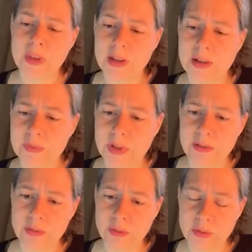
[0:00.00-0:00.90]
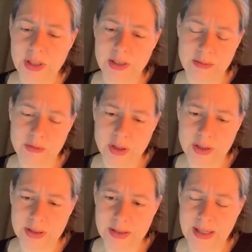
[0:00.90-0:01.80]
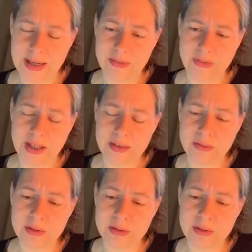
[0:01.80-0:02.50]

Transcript: ähm, nötigen Schritte gegangen werden.